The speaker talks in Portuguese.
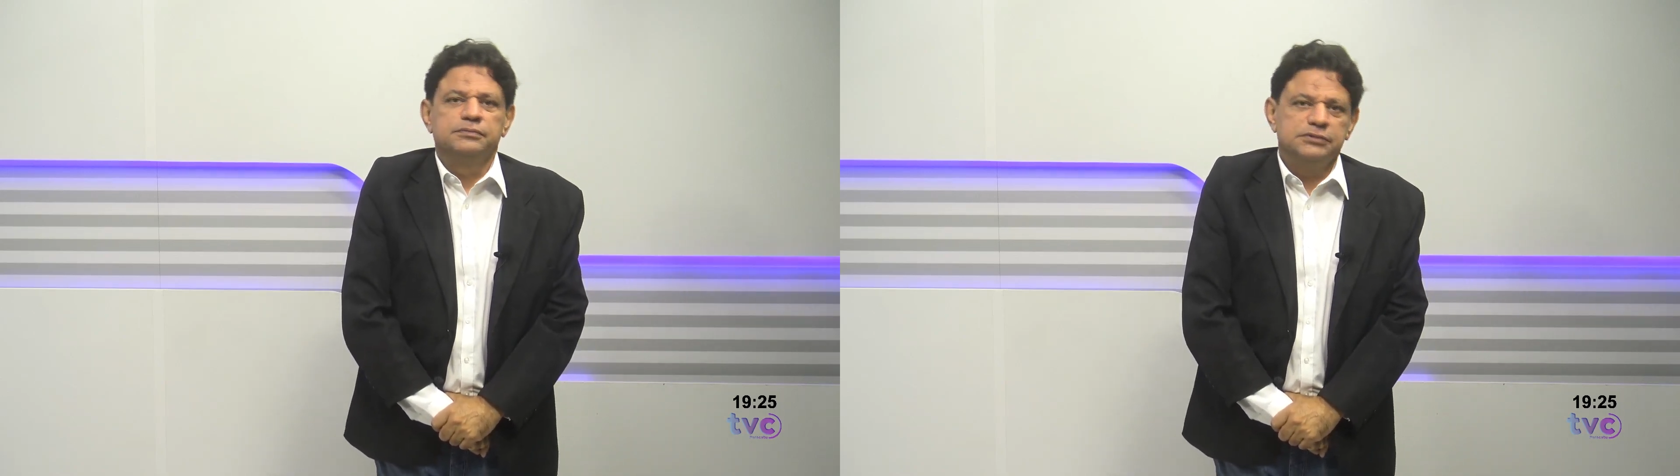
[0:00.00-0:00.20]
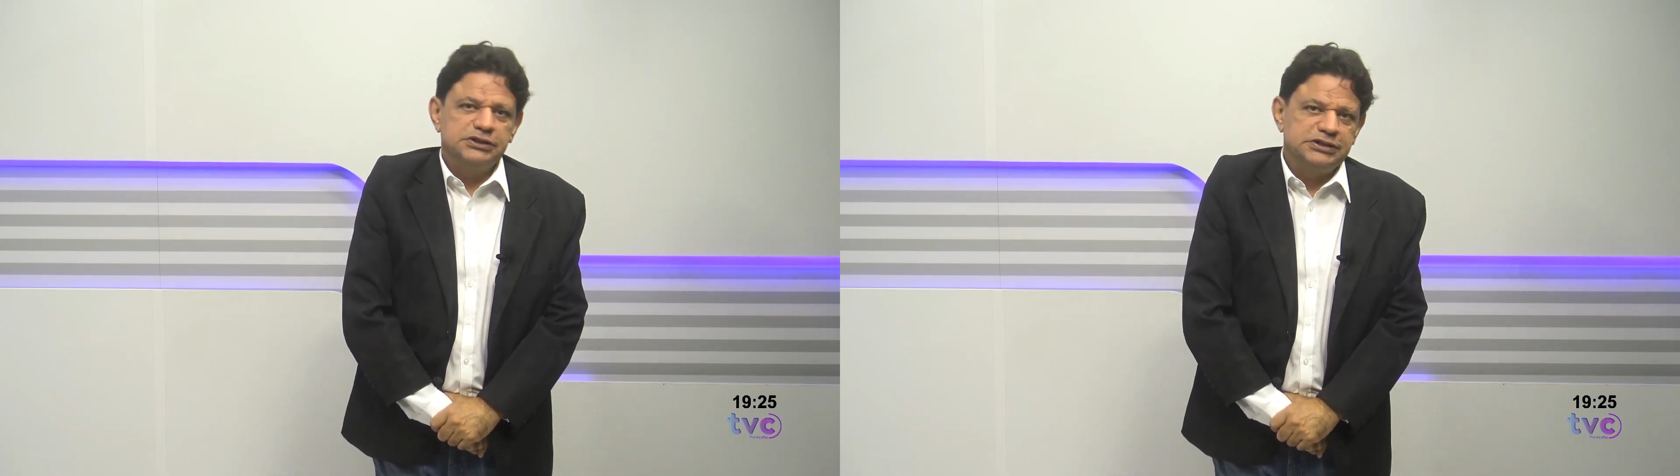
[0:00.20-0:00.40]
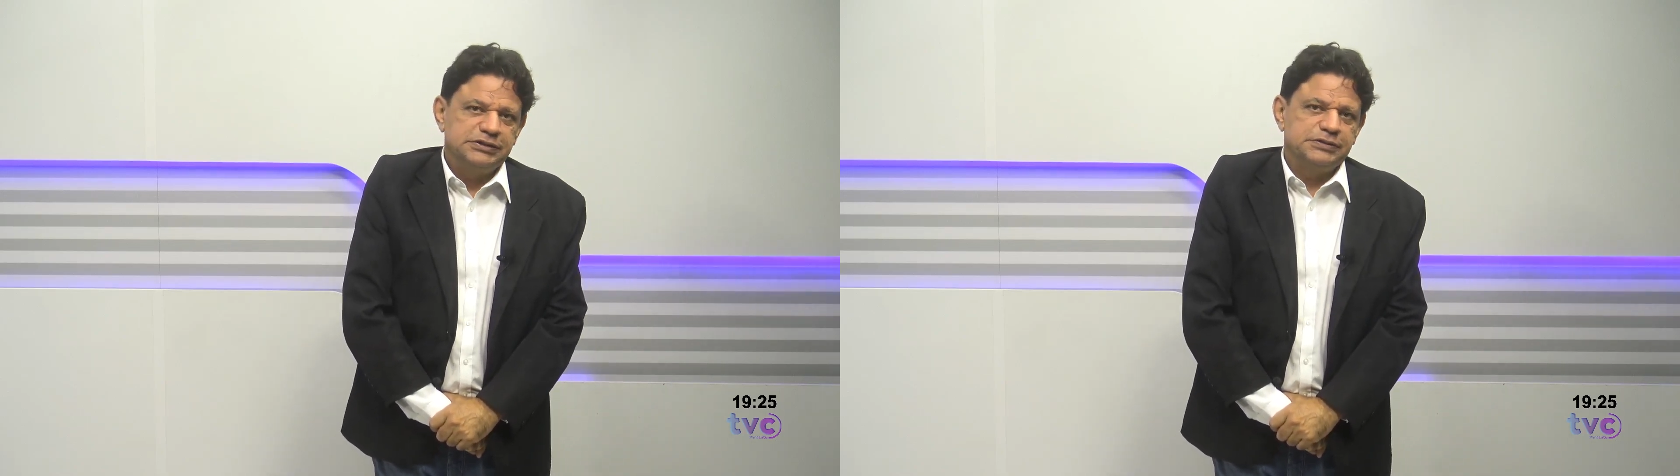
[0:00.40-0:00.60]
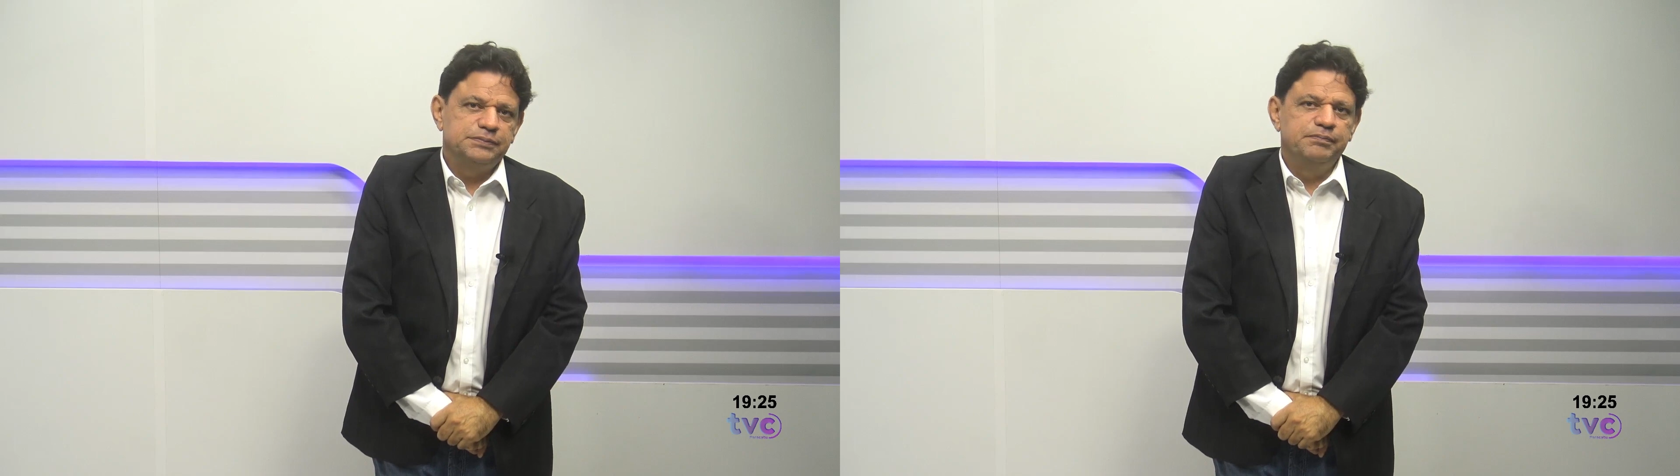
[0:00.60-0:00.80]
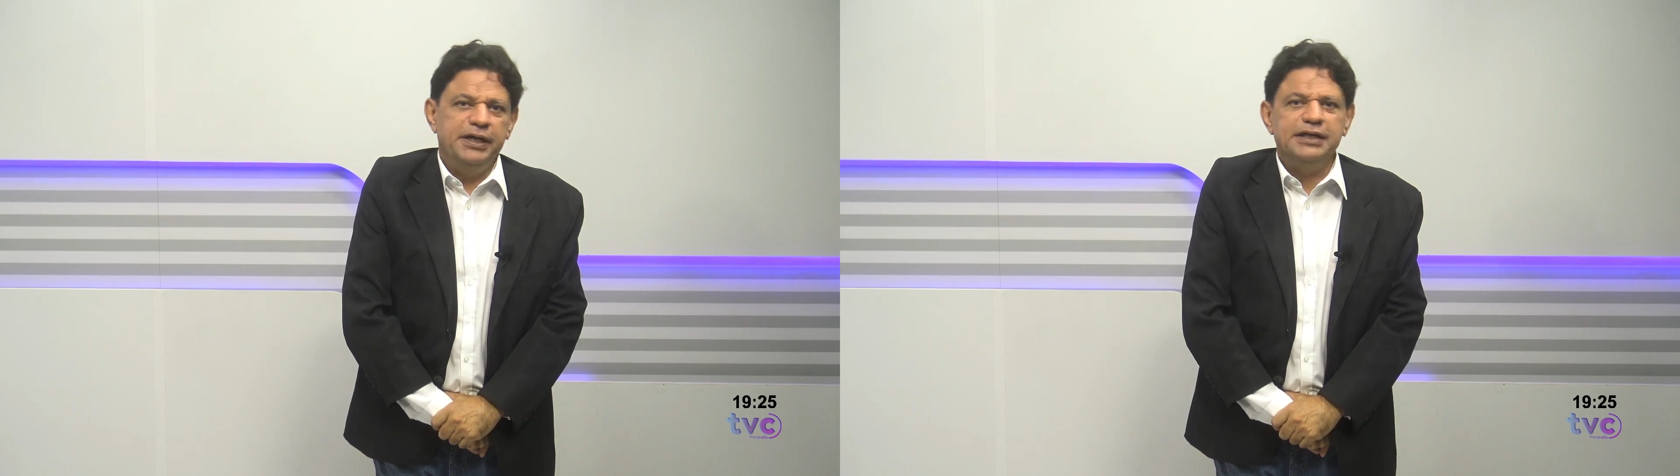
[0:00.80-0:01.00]

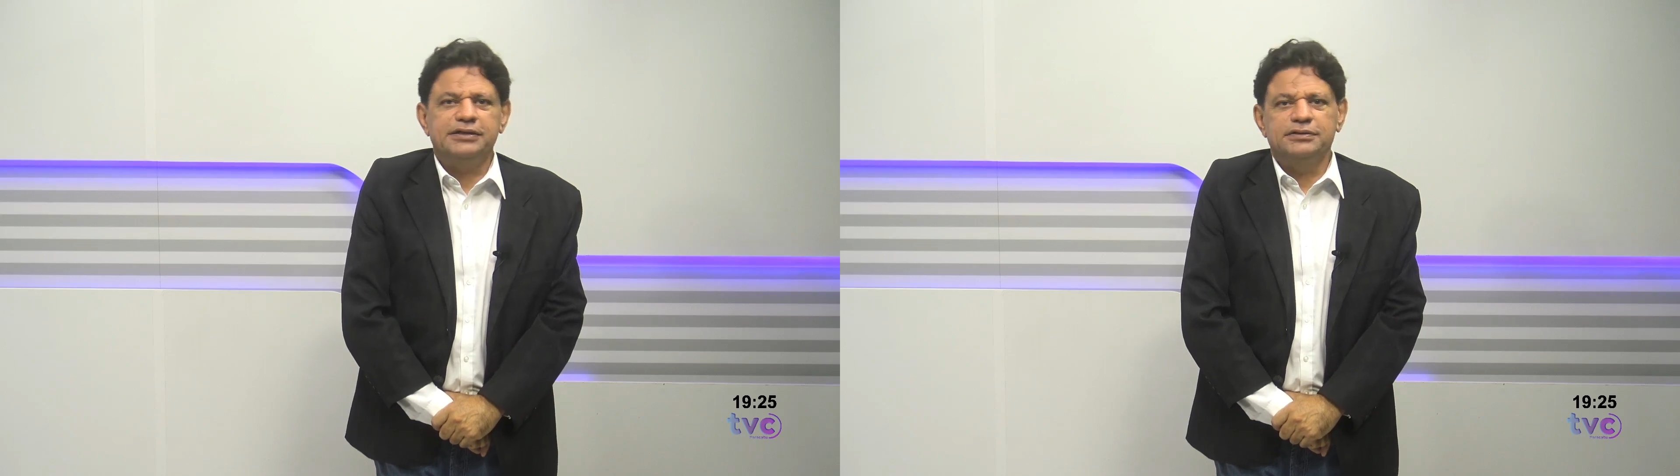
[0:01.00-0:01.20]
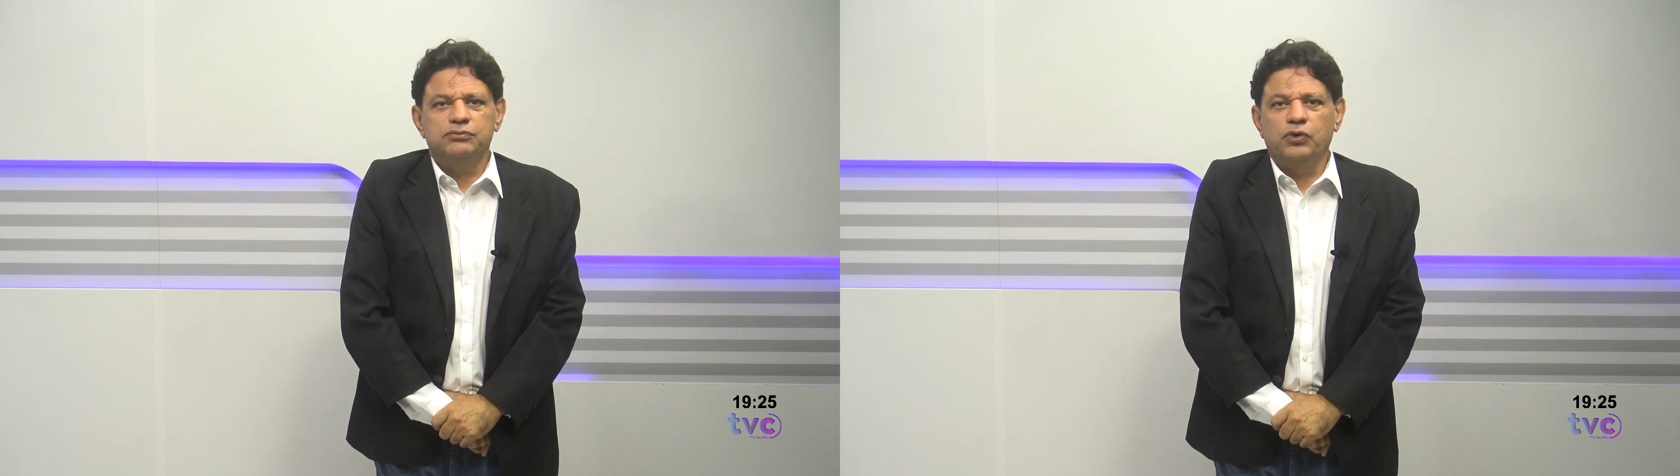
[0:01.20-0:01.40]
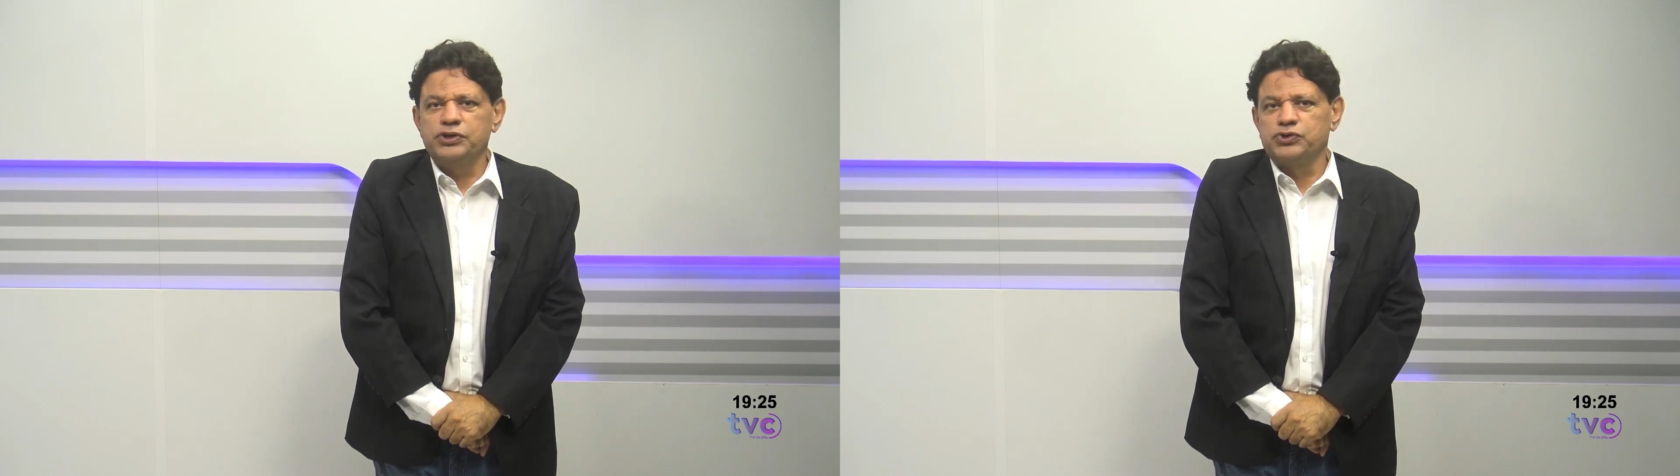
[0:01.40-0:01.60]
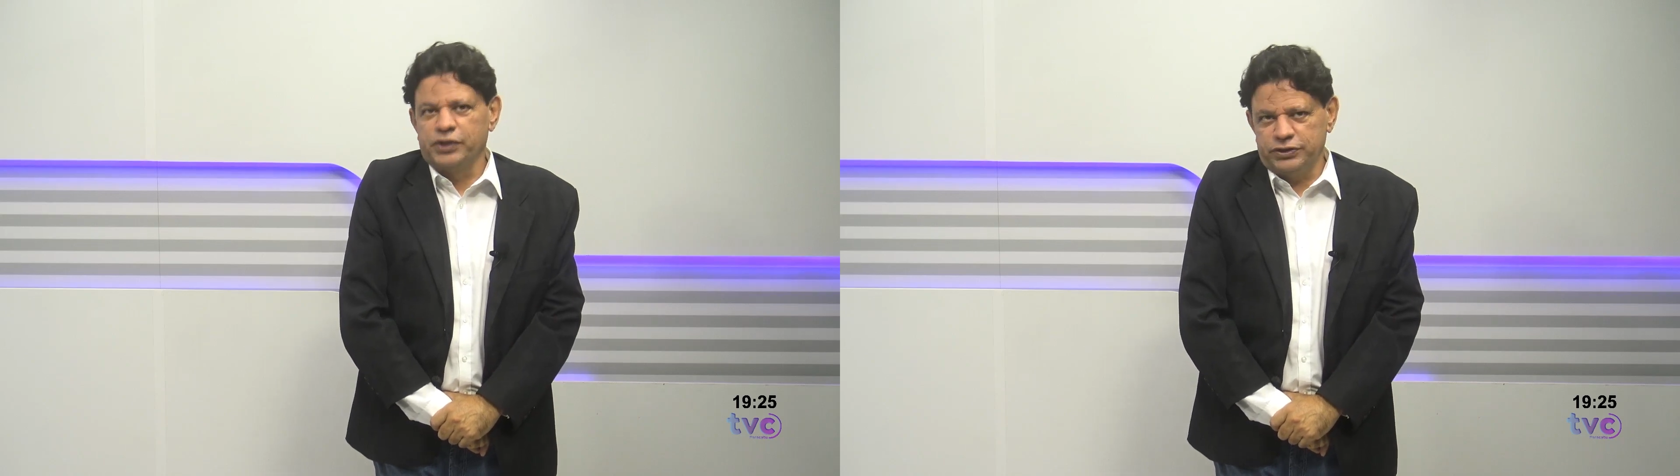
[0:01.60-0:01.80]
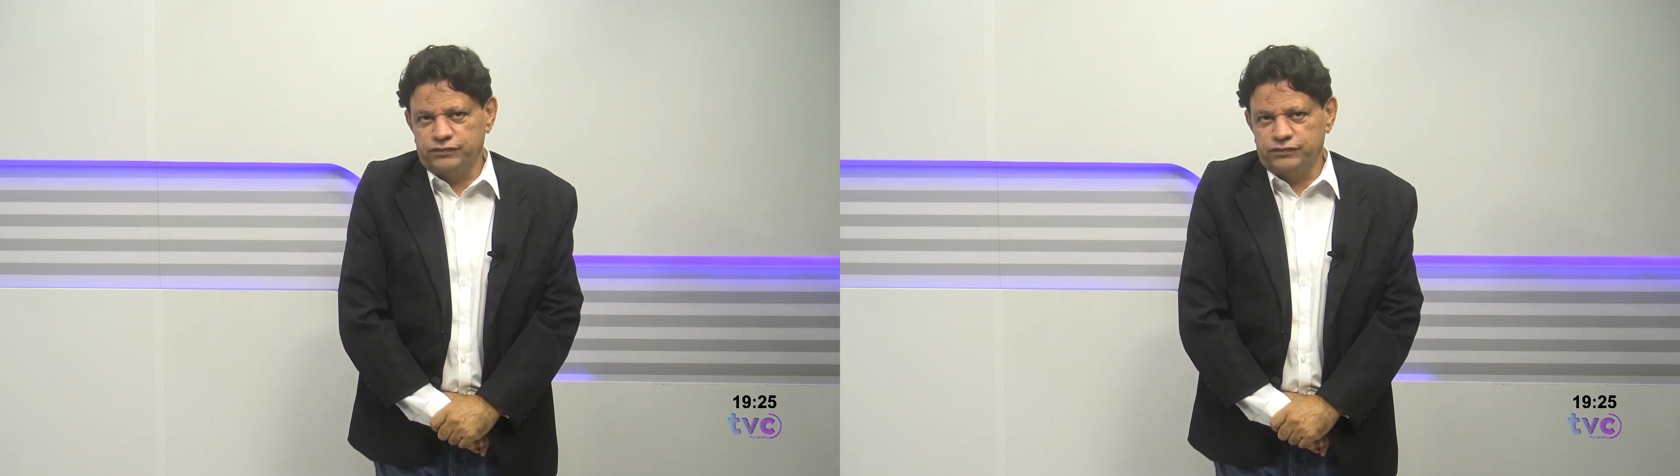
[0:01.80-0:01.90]
628.